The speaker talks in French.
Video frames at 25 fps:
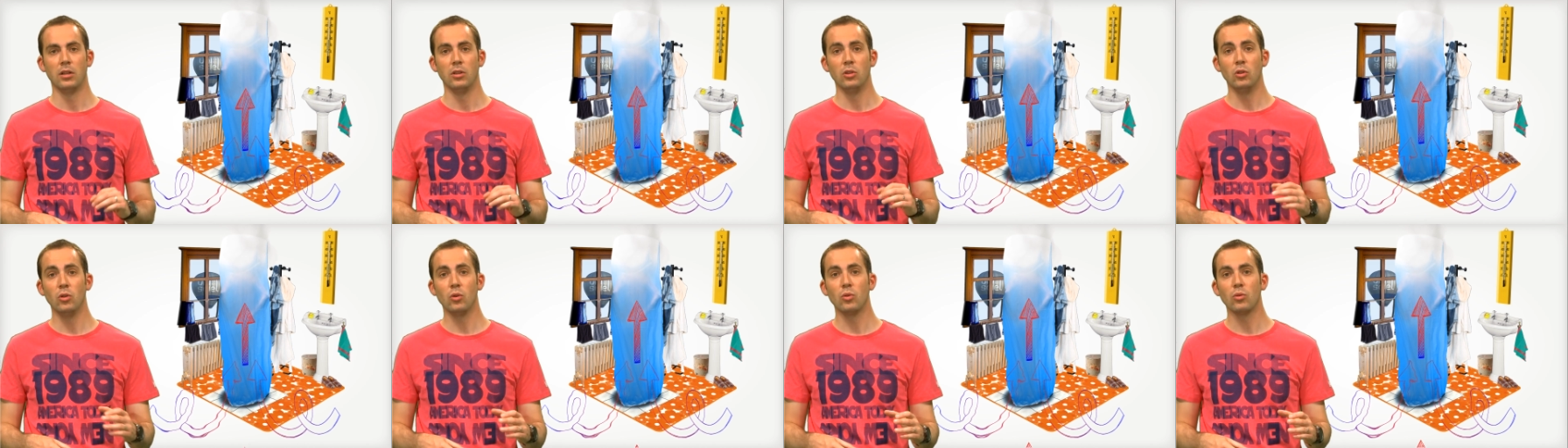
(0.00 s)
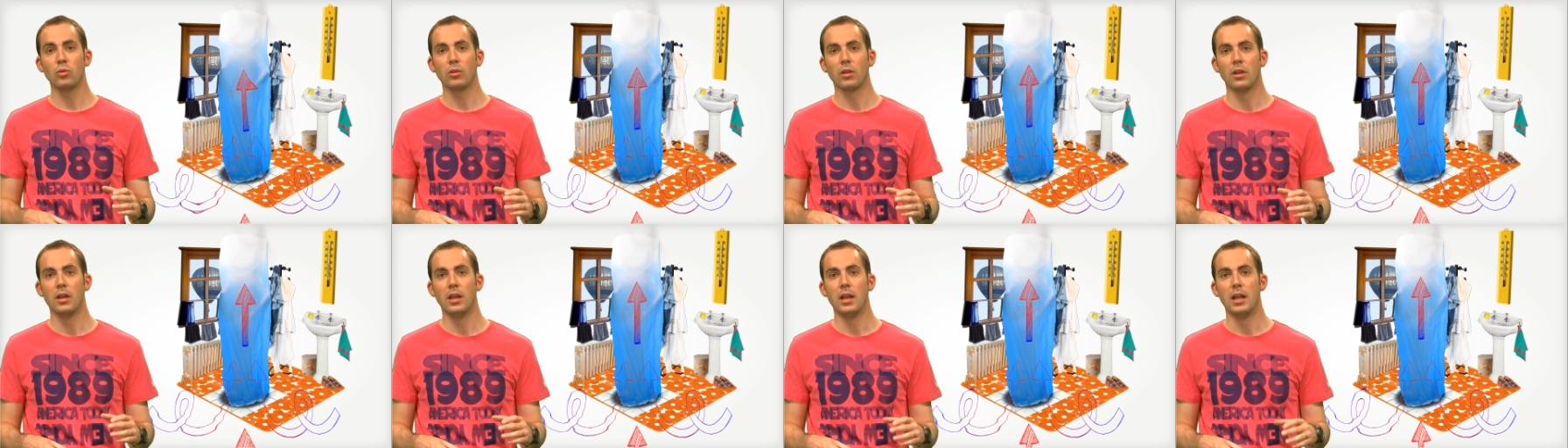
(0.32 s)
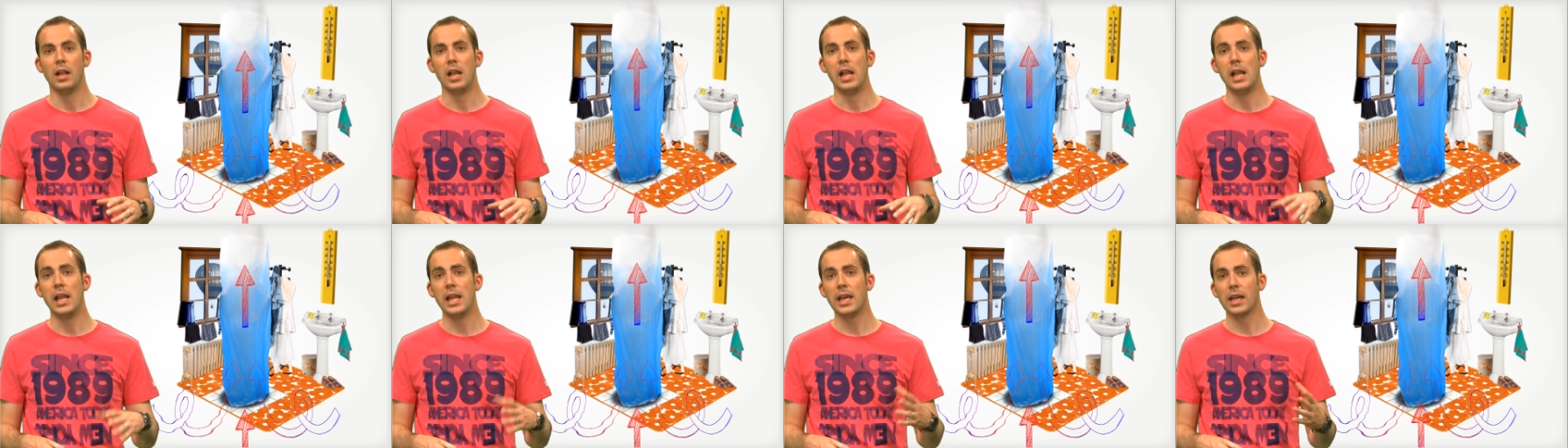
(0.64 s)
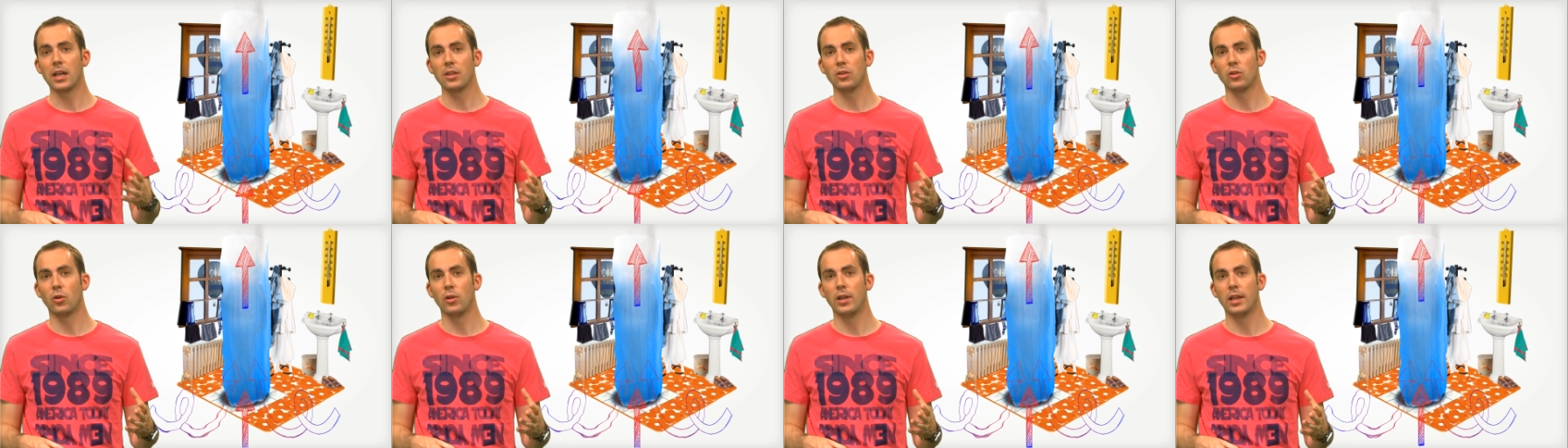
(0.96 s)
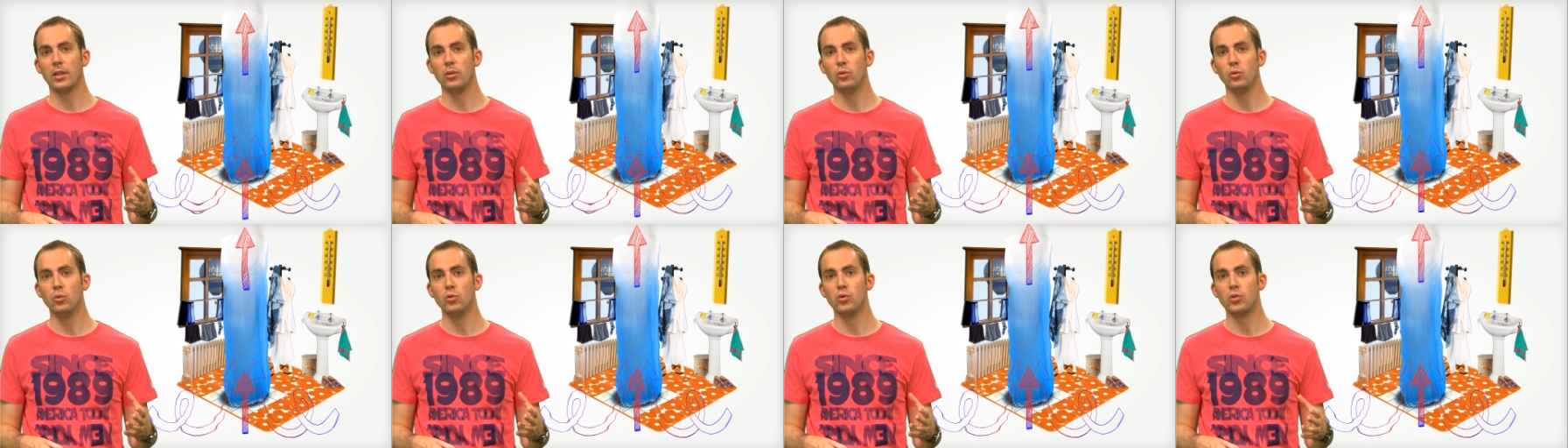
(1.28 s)
Donc, l'air dans la
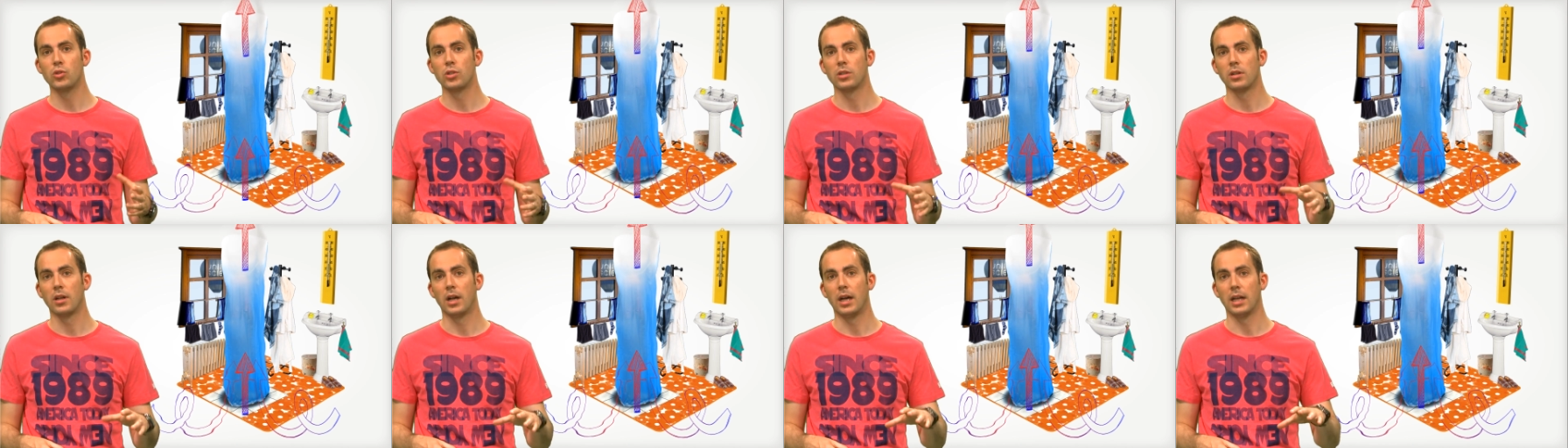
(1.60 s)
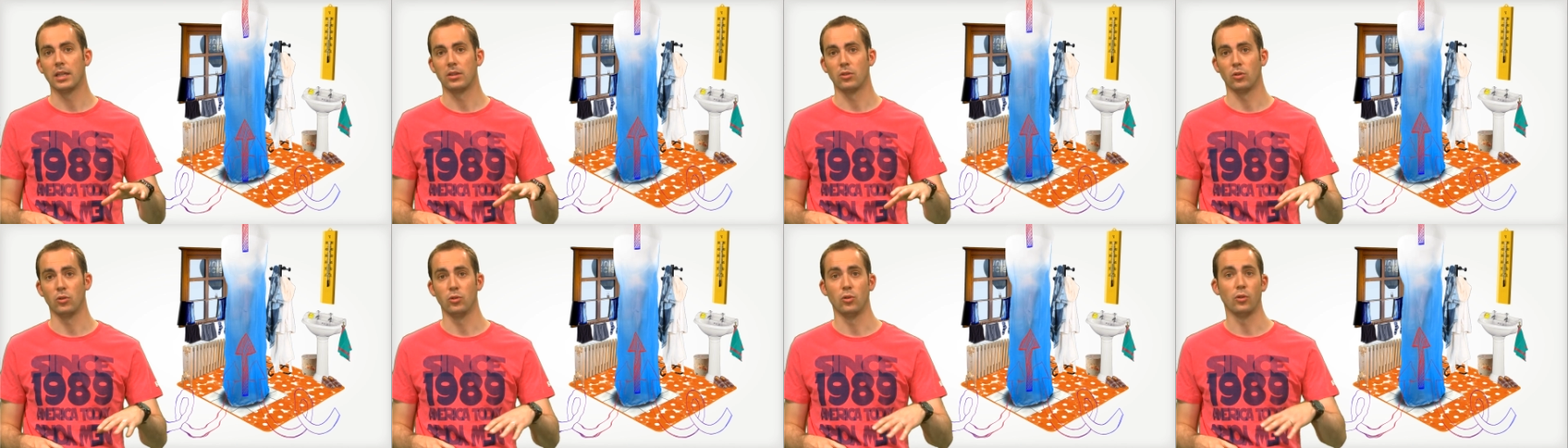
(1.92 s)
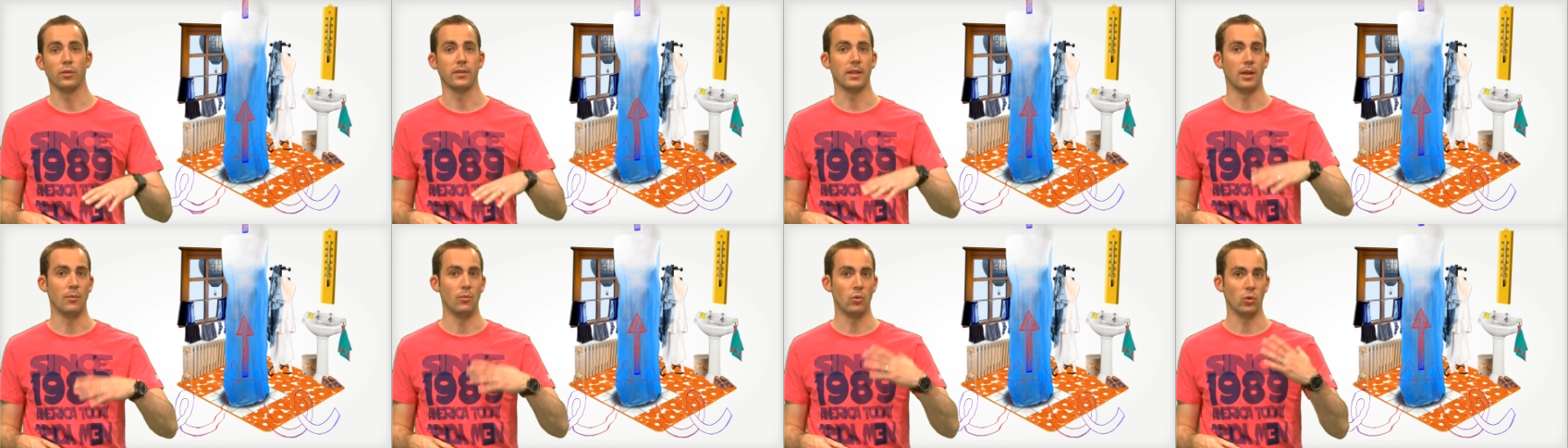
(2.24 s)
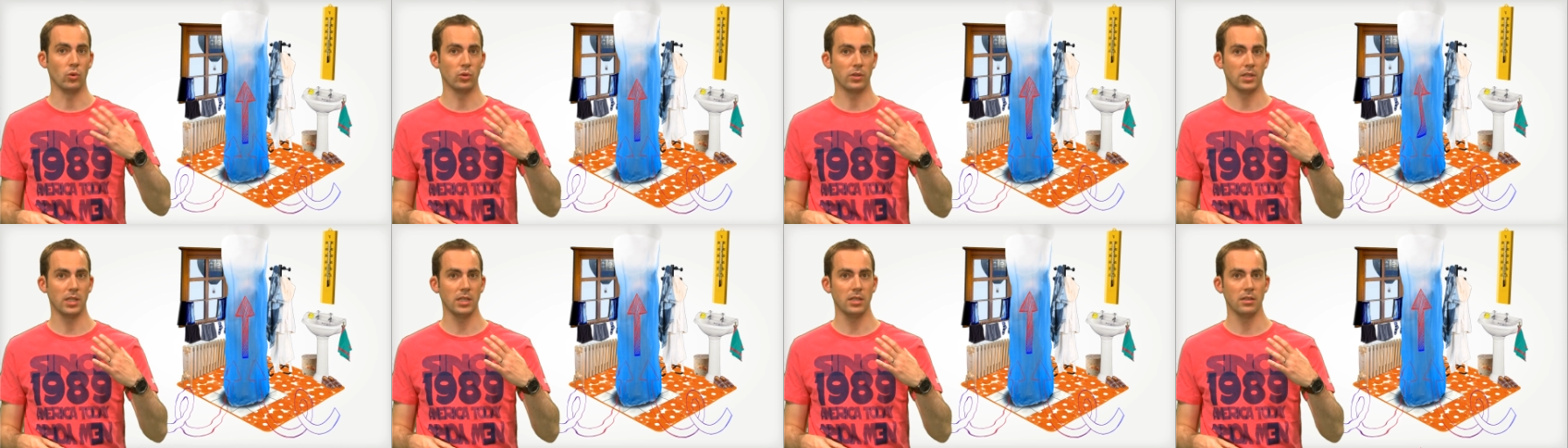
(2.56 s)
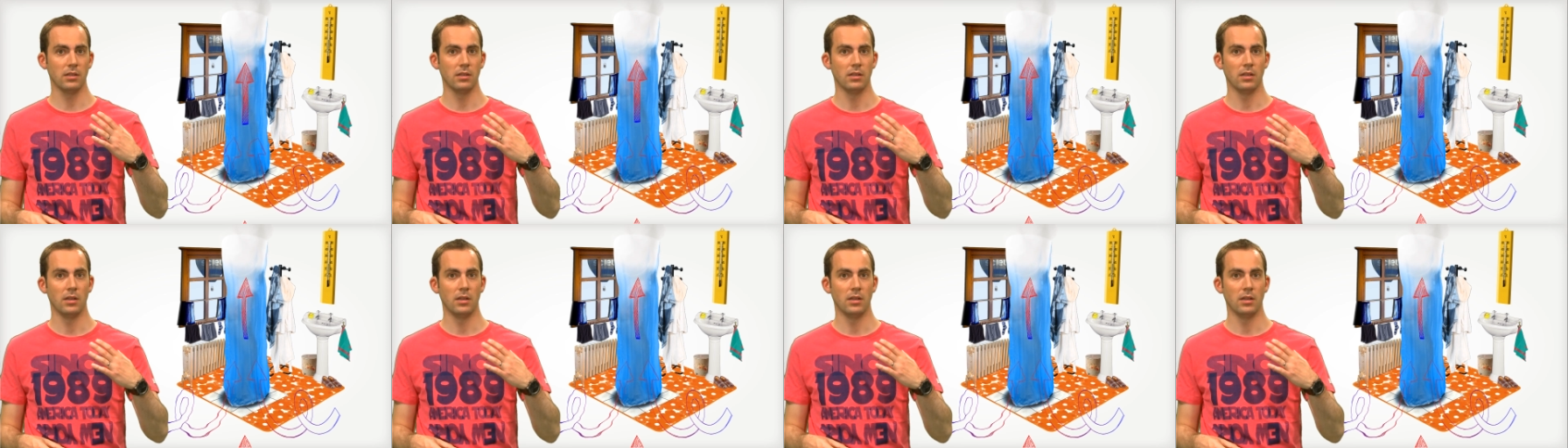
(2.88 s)
douche a tendance à monter,